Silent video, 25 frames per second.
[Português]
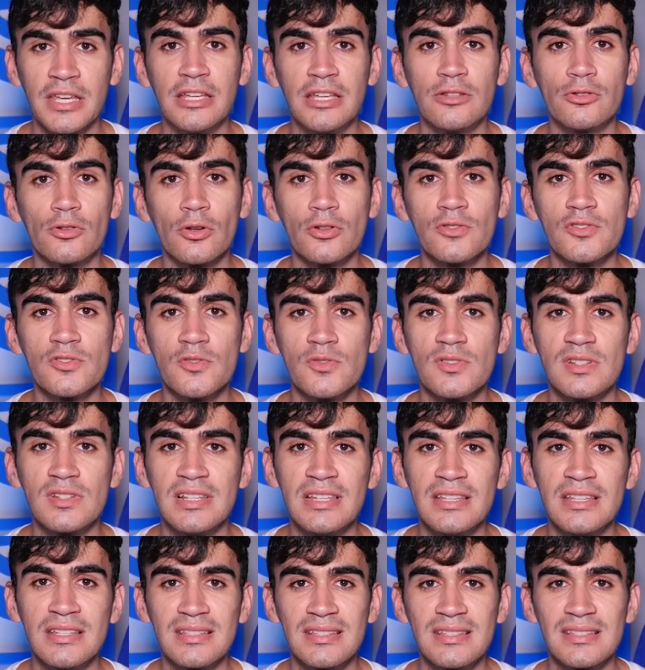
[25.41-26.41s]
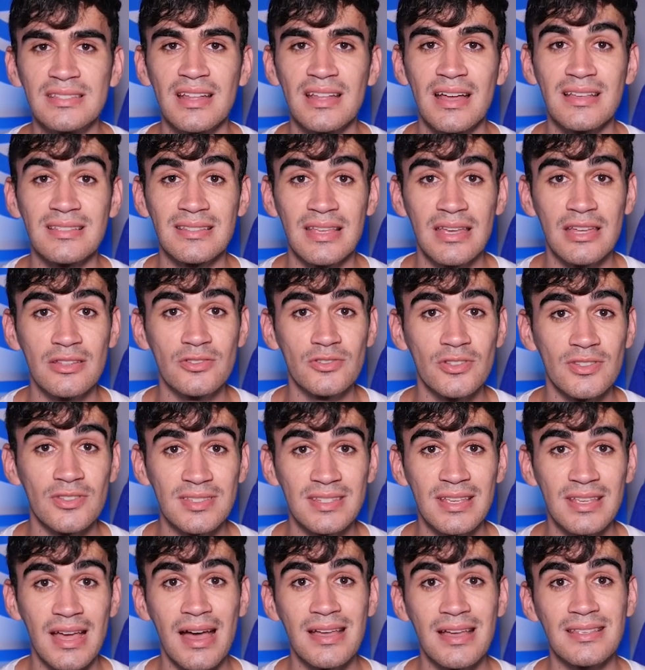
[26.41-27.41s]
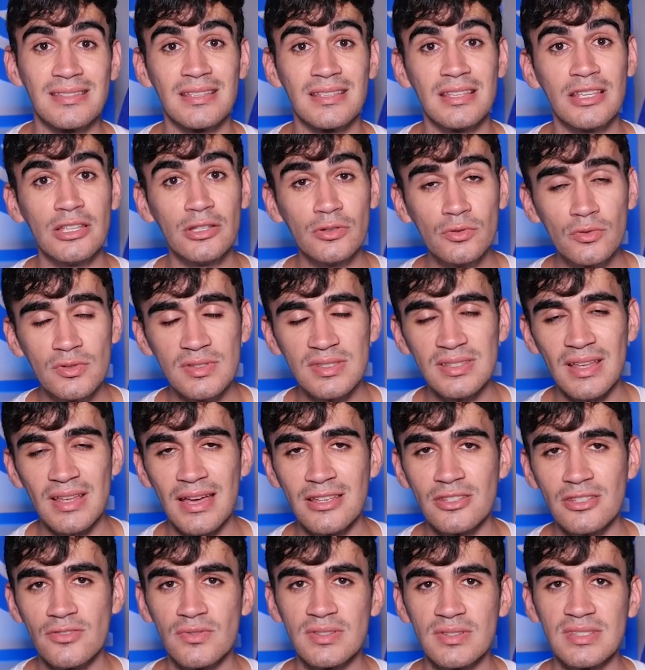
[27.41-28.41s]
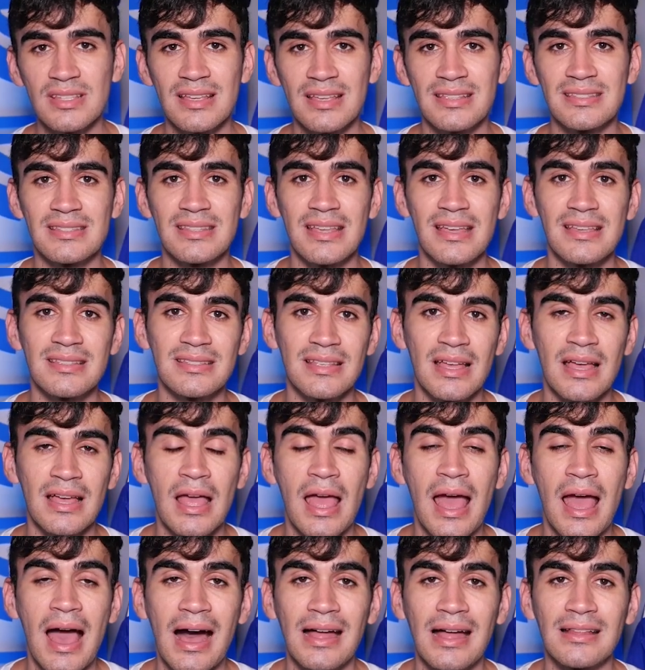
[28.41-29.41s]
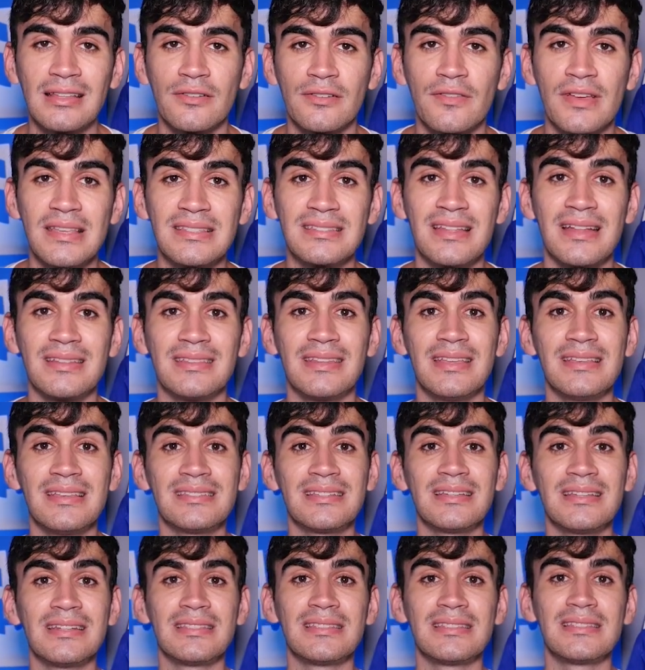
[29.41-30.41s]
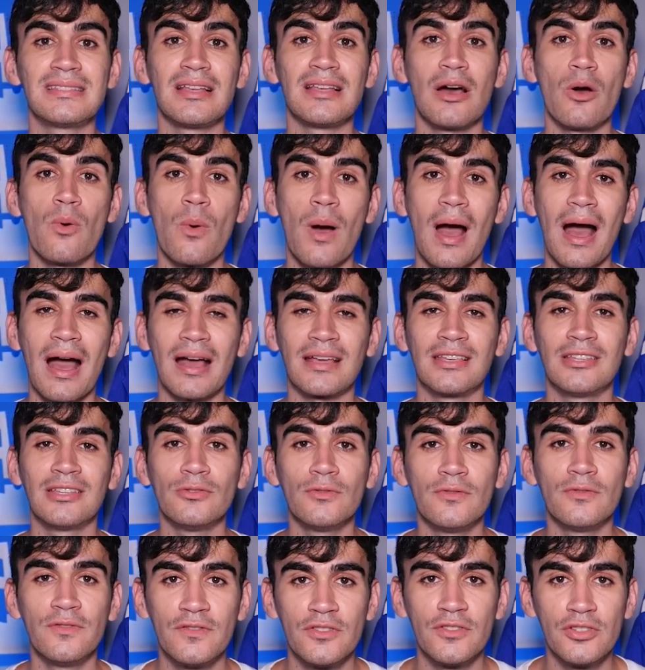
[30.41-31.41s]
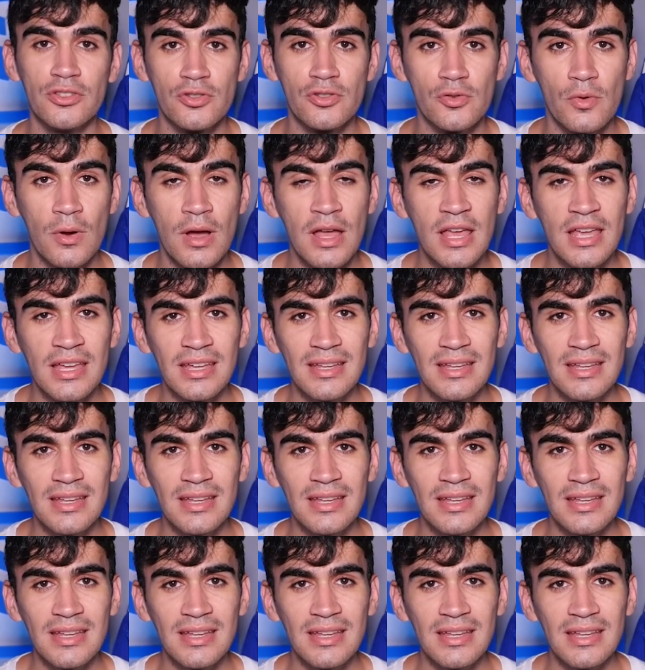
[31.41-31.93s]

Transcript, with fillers: E todos os links das redes sociais e do site você acessa através da descrição aqui do vídeo.